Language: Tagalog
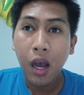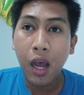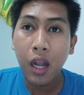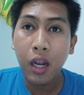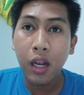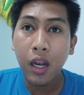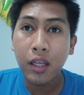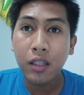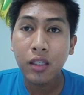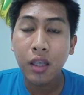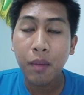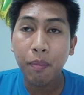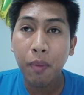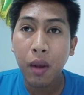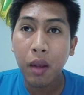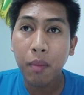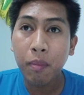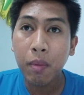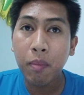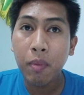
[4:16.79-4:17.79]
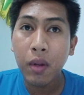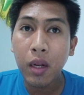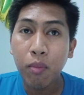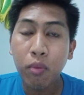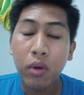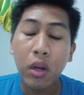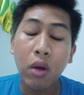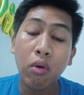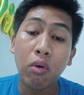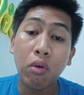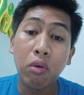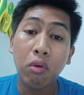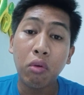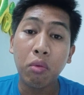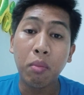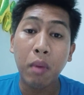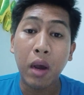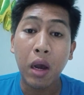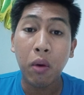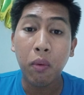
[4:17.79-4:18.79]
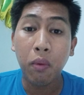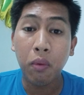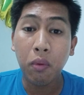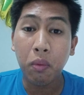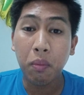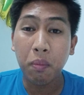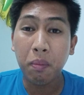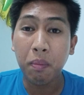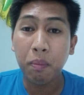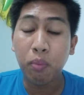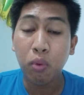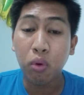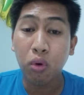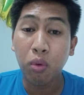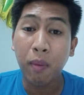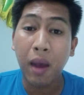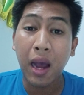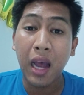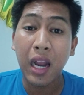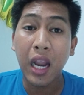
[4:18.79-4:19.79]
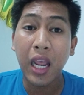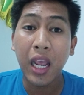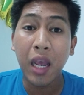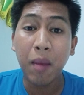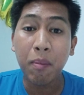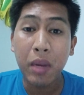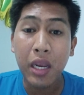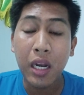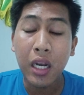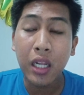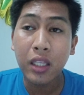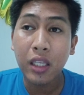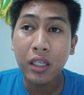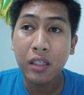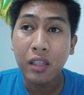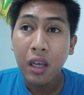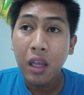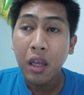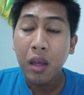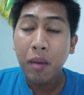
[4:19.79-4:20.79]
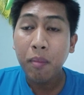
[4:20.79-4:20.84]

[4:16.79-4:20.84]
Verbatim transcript: Unlike sa pagbibili mo na kung mga puro mga liabilities,